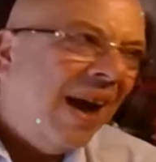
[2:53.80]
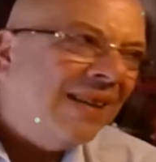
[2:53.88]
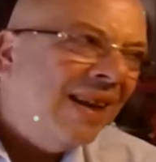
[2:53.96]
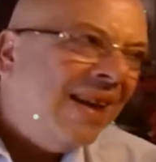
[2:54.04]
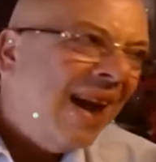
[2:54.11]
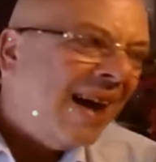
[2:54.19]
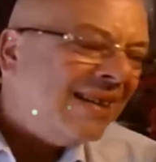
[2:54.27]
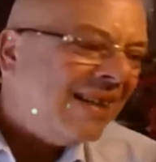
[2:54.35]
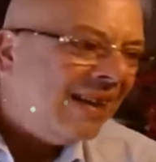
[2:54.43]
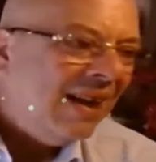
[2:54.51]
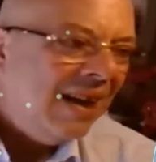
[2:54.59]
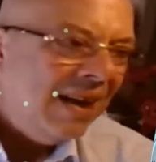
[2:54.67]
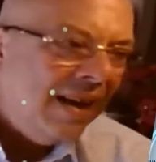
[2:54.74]
هاد الناس
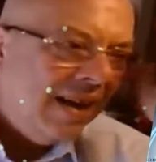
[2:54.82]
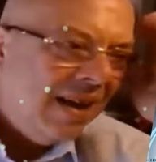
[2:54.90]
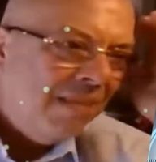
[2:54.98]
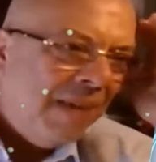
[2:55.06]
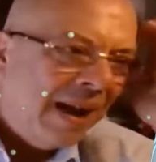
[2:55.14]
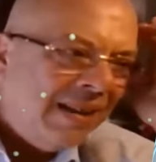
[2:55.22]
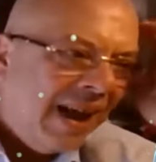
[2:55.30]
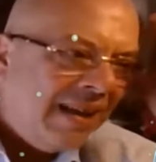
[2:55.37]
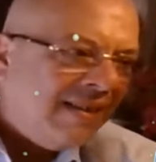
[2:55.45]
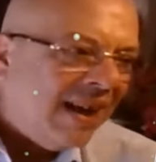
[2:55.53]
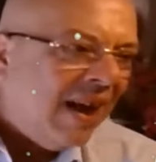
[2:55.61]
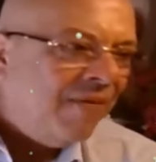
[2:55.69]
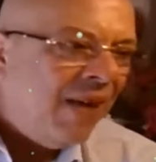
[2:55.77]
هذه اللي ما عندها
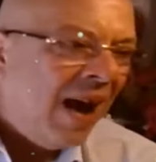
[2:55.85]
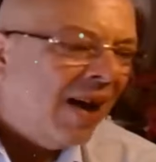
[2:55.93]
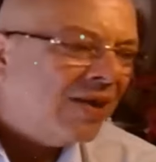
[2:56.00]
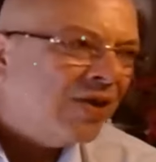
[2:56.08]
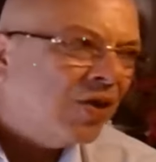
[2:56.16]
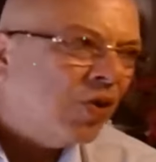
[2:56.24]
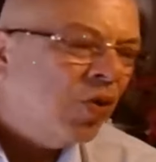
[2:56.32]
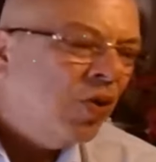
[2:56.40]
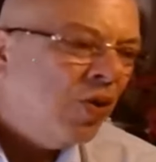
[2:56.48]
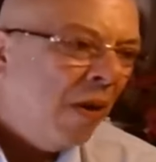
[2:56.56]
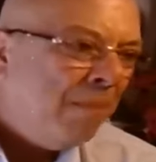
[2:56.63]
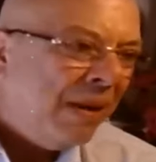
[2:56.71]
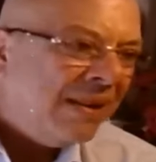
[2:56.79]
حتى كفاءه سونز اوكين
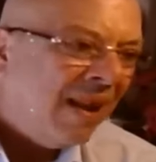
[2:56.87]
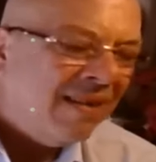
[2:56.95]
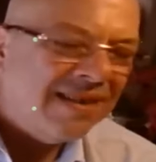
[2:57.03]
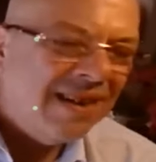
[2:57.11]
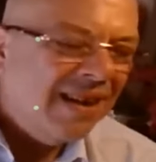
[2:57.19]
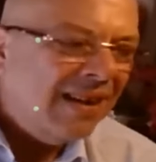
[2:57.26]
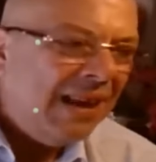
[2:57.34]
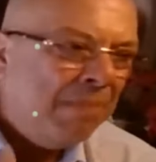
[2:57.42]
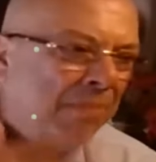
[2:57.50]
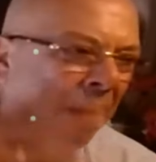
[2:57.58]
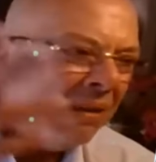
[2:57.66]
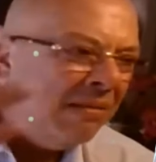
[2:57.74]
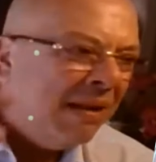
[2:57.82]
كومبيتونس qui
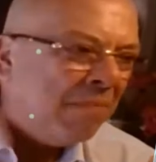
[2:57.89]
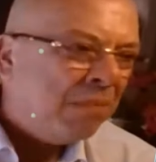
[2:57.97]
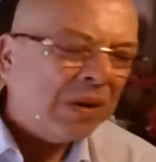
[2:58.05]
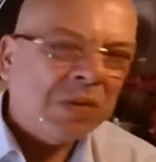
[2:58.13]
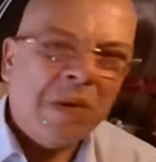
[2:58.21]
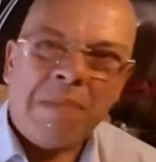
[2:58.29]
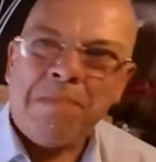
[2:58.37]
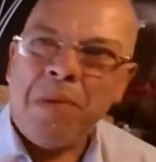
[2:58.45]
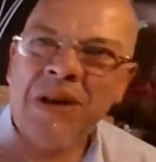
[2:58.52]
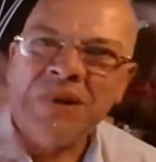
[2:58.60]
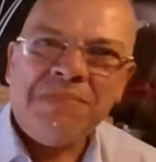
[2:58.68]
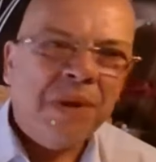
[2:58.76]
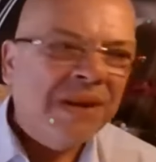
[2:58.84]
parlent de كوا
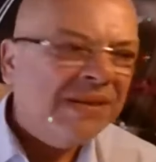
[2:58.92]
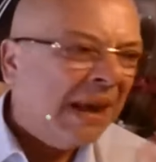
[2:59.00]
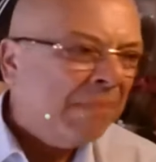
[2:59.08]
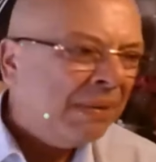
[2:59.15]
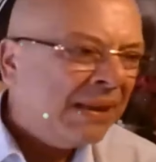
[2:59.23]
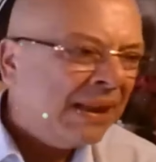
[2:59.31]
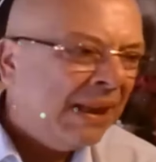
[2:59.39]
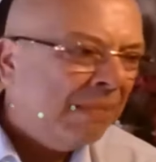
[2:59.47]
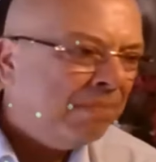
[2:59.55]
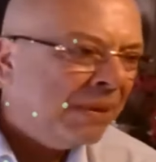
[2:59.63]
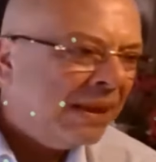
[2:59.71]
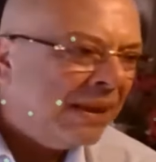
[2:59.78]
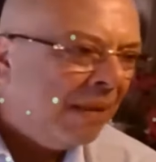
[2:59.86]
بوليس بوليتيك
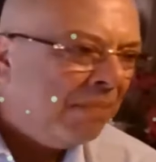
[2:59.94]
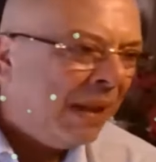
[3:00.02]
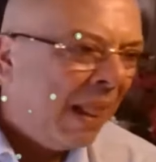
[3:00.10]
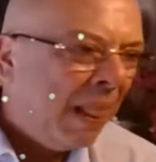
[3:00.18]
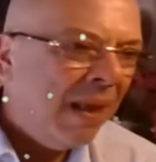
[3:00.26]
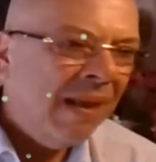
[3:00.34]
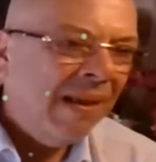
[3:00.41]
politique patati